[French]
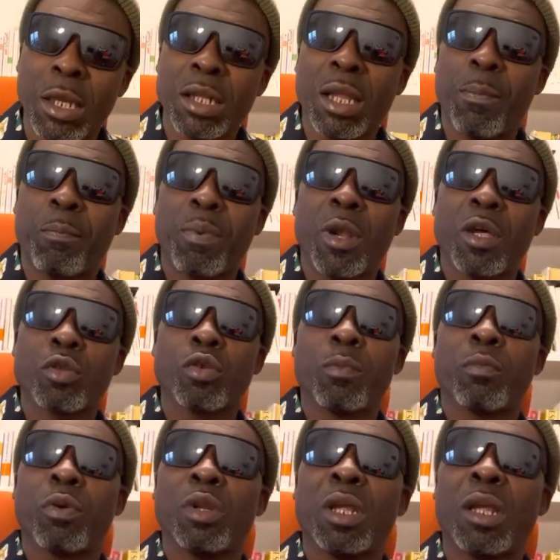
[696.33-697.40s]
les pleurs d'une
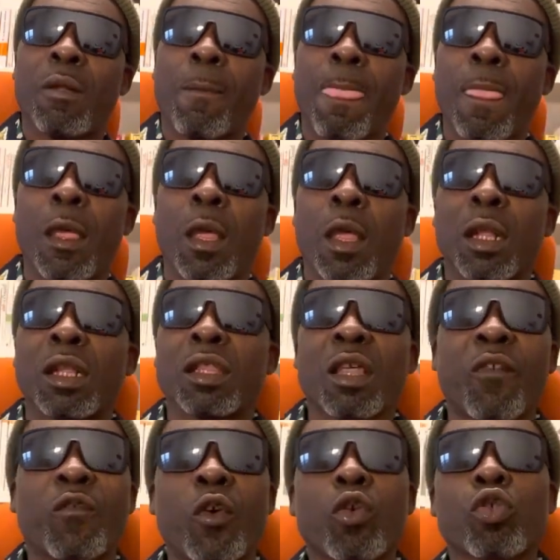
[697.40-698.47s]
boulée. Les
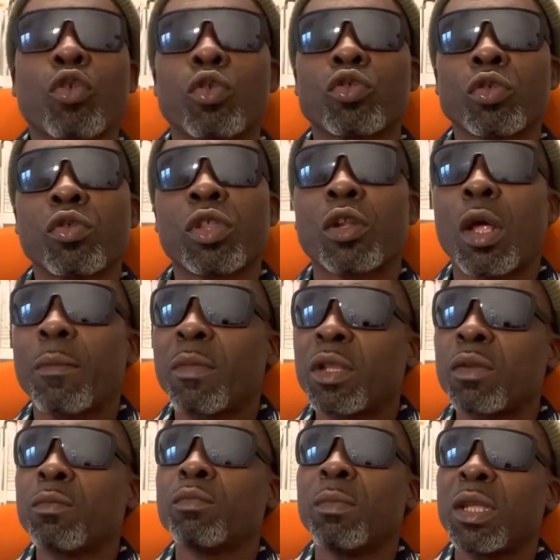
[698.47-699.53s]
enfants, aujourd'hui, nous allons
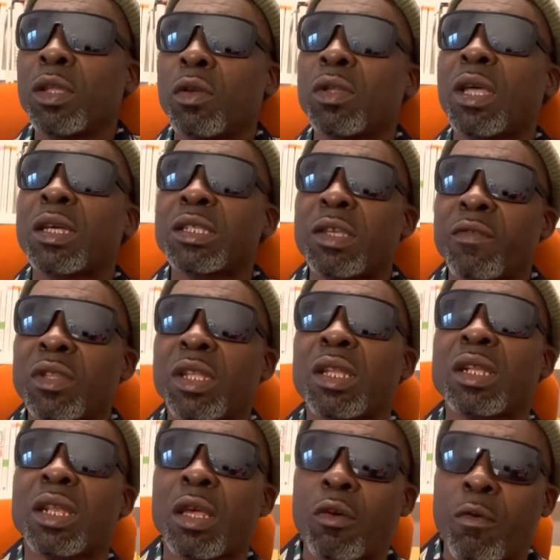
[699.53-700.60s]
mener une activité
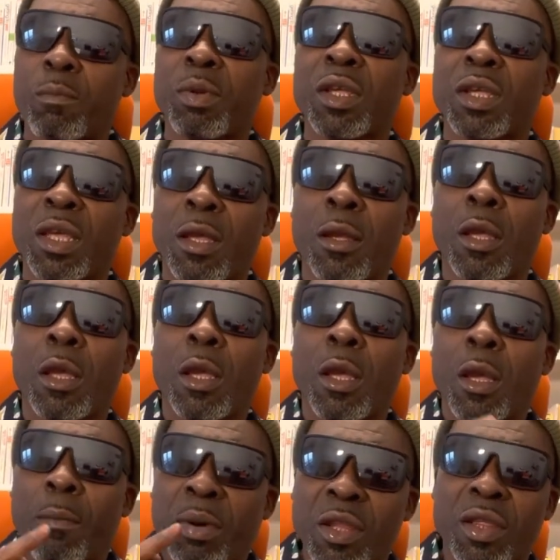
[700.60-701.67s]
très compliquée
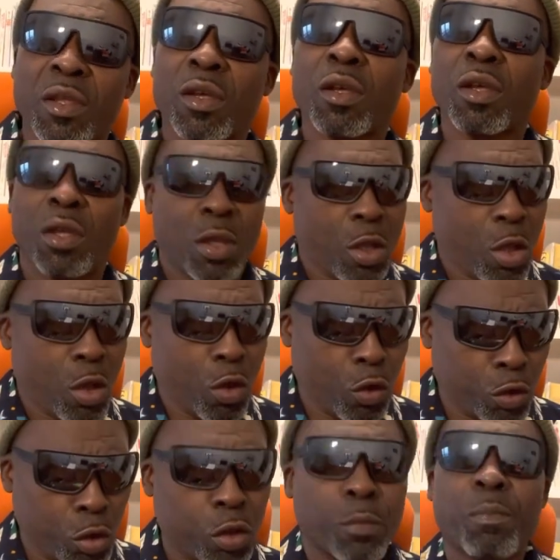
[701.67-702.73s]
parce que
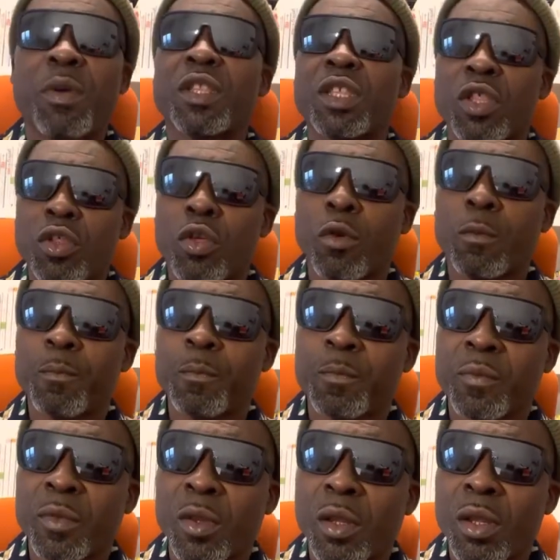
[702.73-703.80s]
on a une pétition
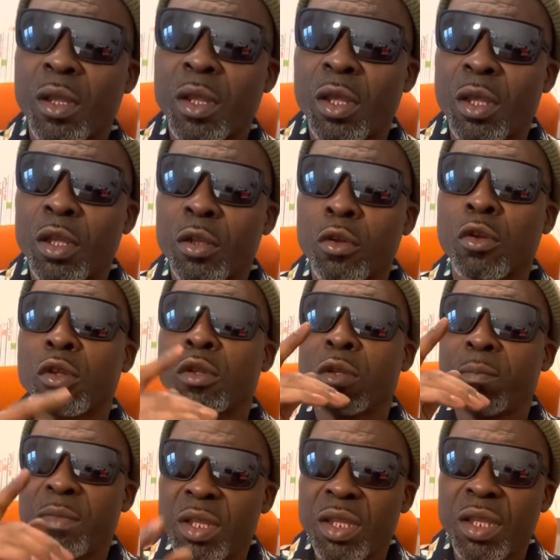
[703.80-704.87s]
le
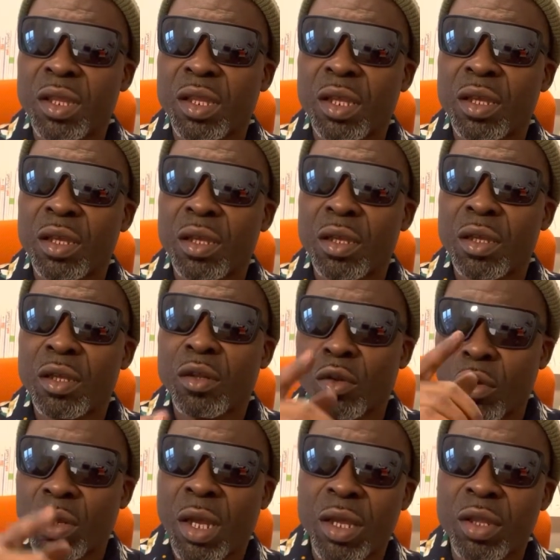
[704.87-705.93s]
ministre
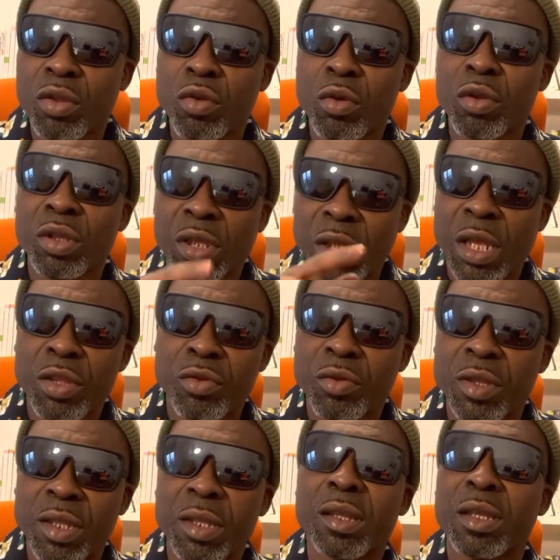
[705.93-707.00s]
Laurent Esso de la
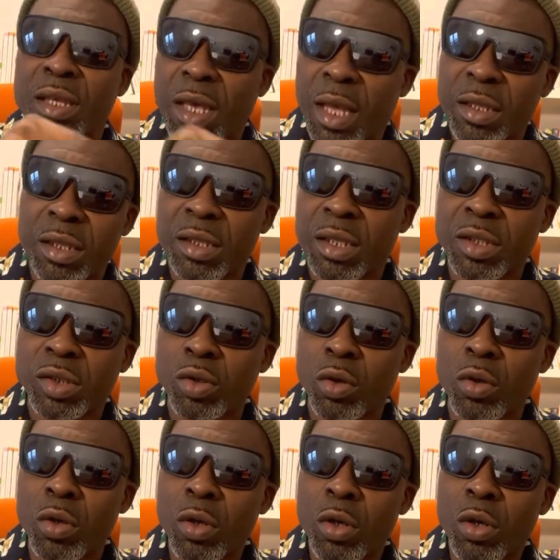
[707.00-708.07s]
justice, garde des
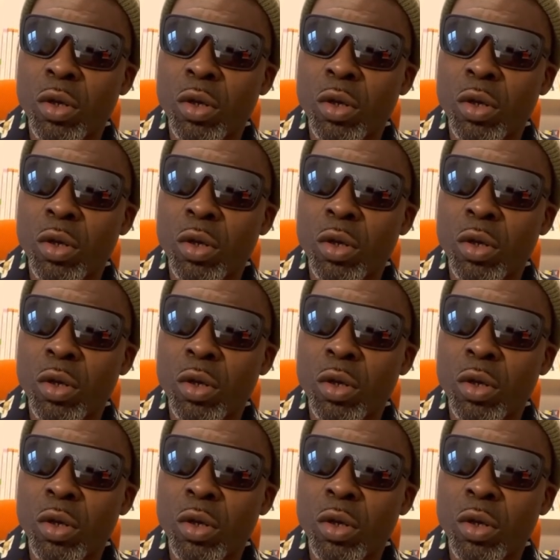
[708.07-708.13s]
Sceaux,